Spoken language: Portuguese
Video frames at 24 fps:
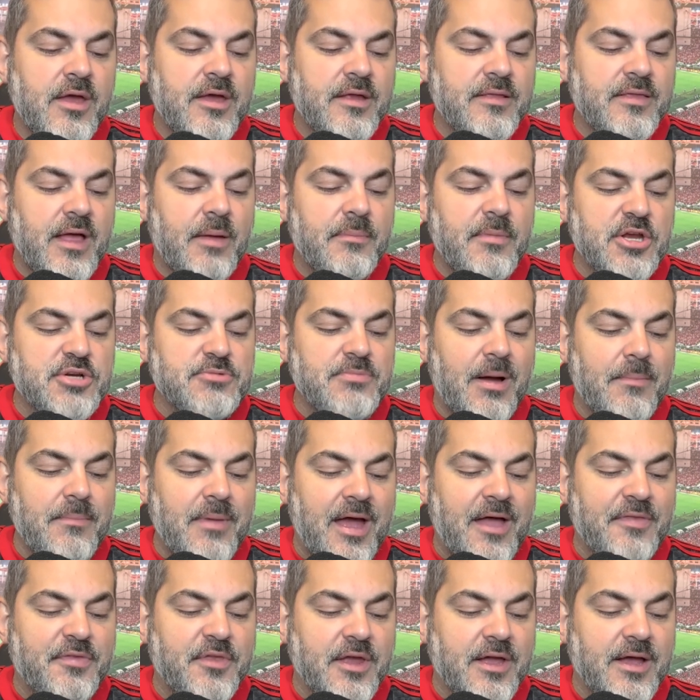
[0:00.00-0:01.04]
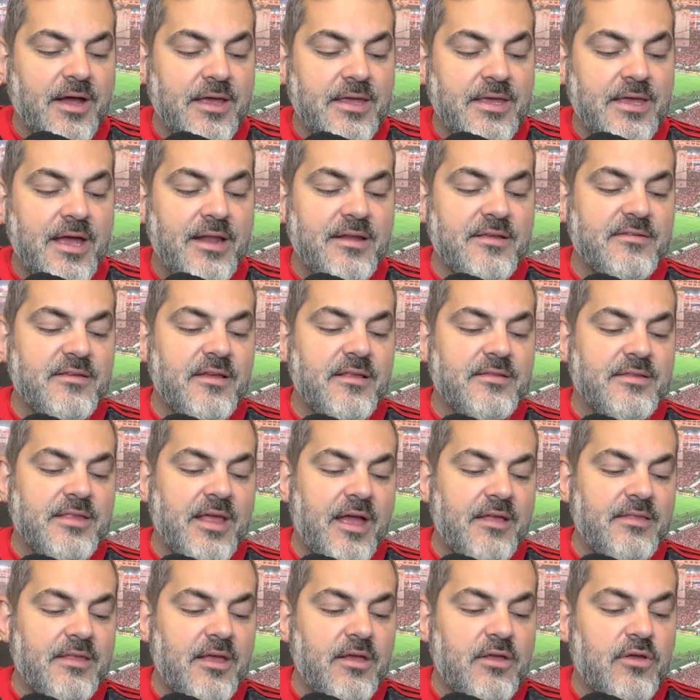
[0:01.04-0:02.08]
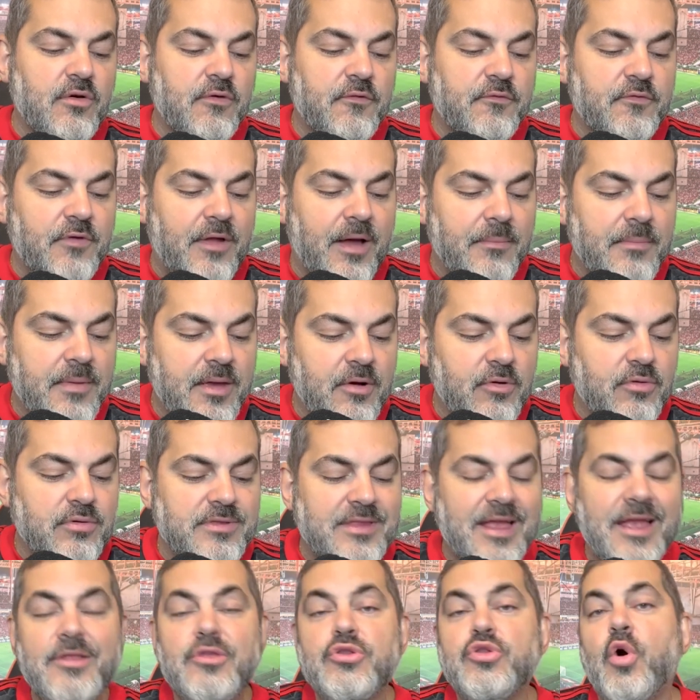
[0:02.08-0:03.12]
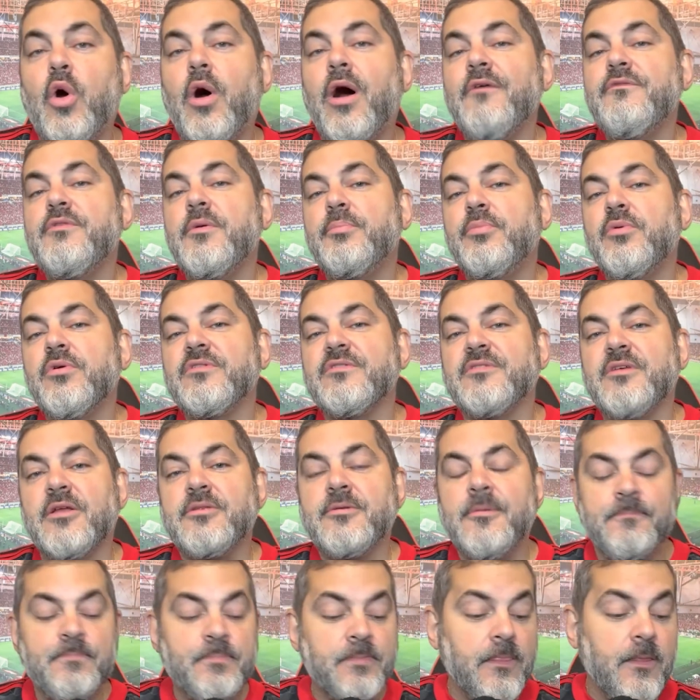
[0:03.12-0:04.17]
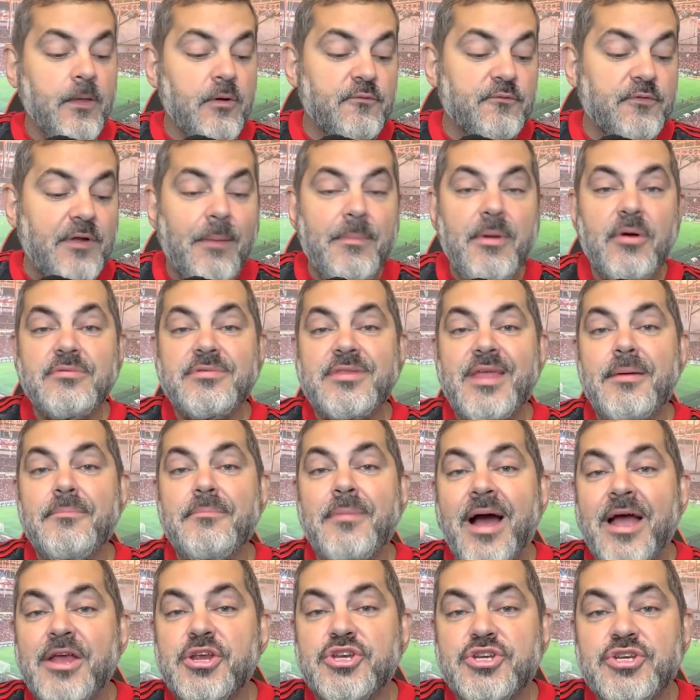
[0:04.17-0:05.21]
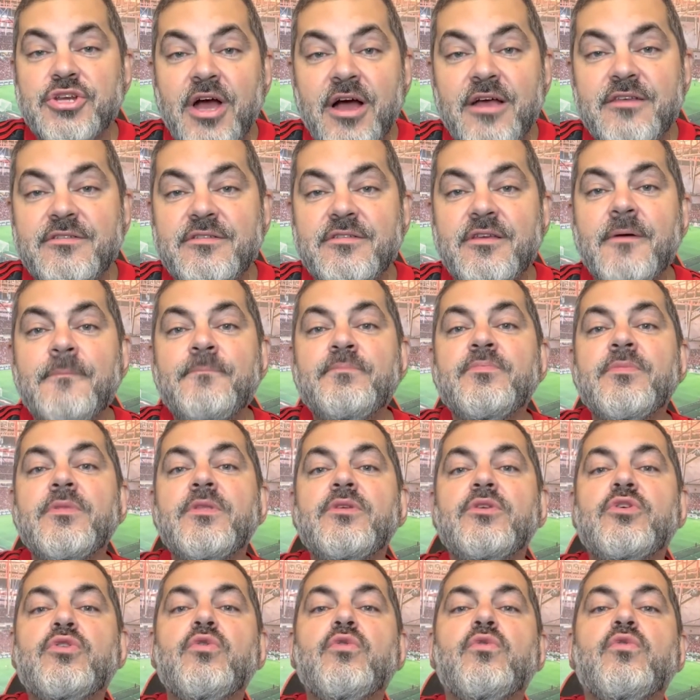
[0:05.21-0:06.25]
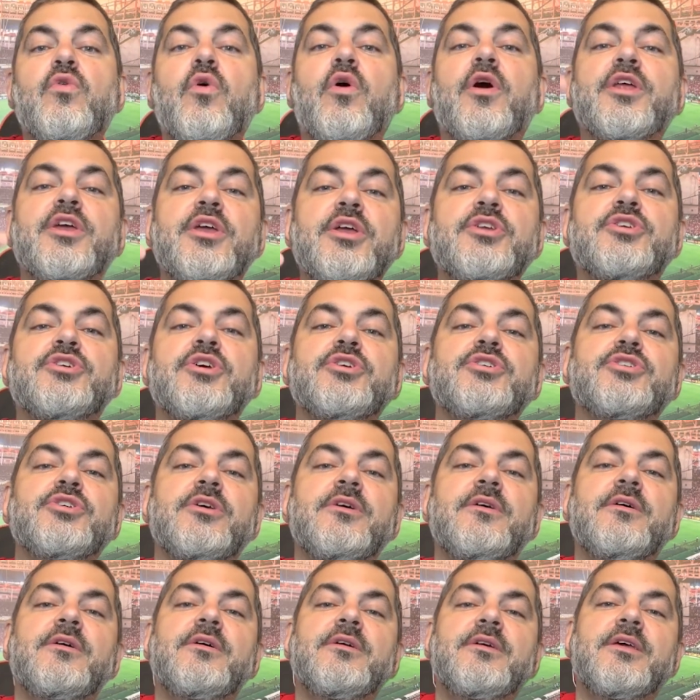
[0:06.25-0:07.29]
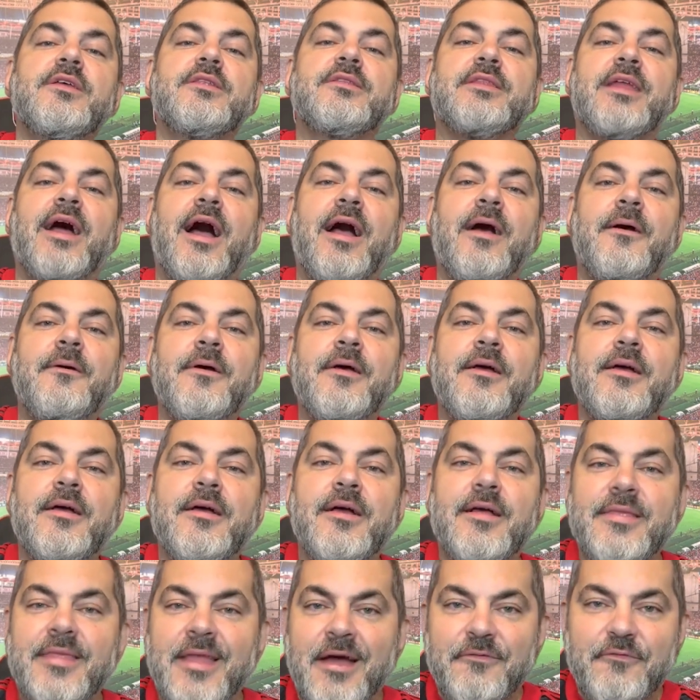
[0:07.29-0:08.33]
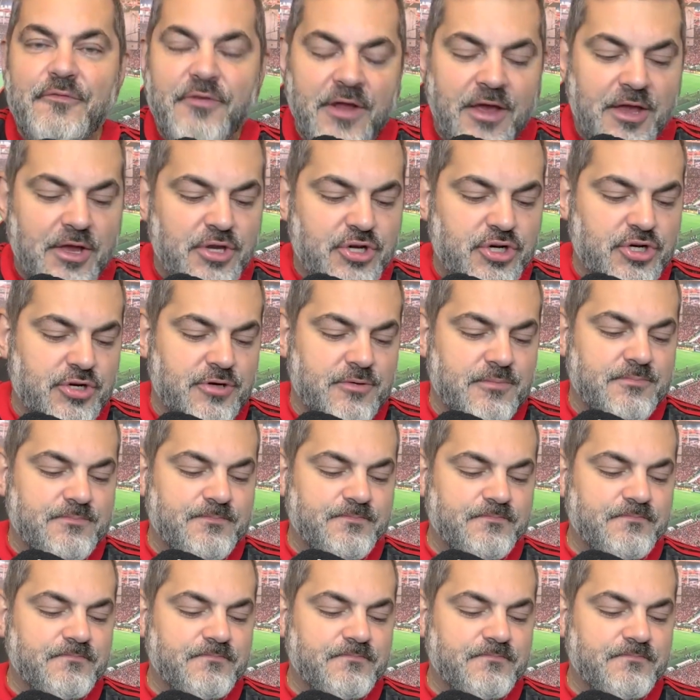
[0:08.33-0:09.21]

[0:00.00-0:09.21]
na mesma métrica. E eles entendem que o Flamengo tem 9%. O Flamengo tem mais chance que o Corinthians, que está na frente.